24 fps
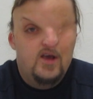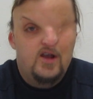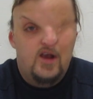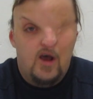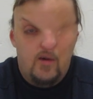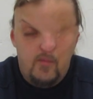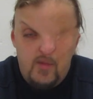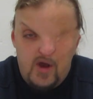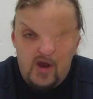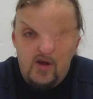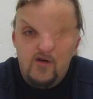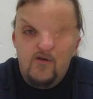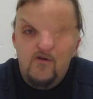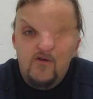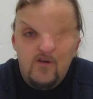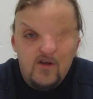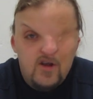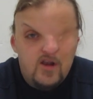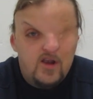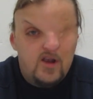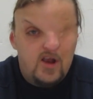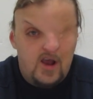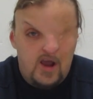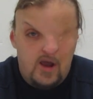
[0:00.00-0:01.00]
Der Mensch
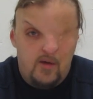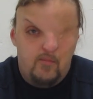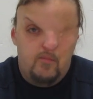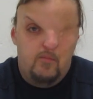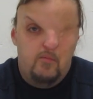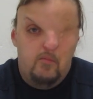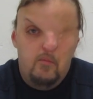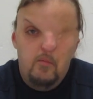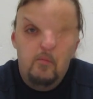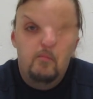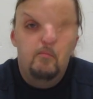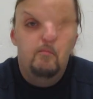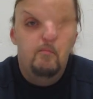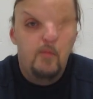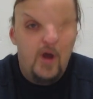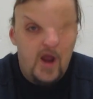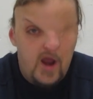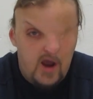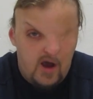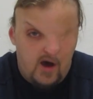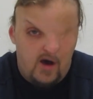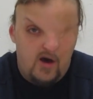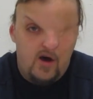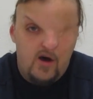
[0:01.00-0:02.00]
ist eben
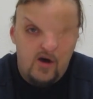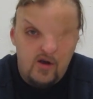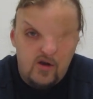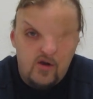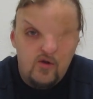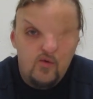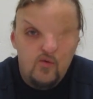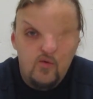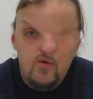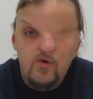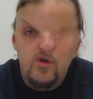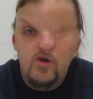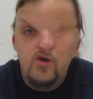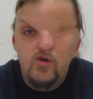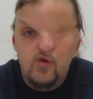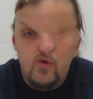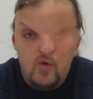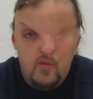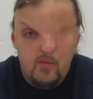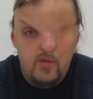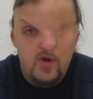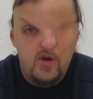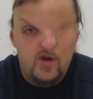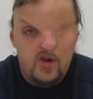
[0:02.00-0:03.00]
mehr als nur die
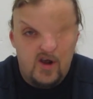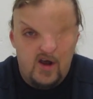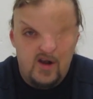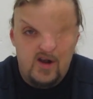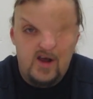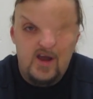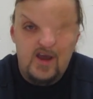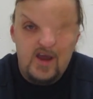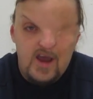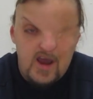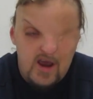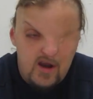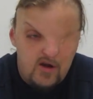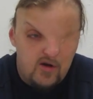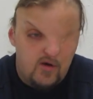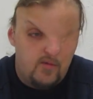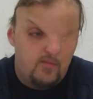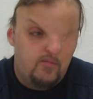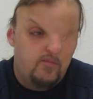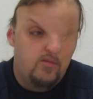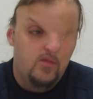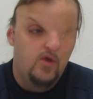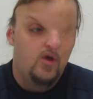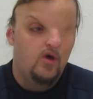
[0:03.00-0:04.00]
Summe seiner
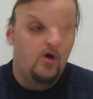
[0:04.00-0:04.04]
Gene.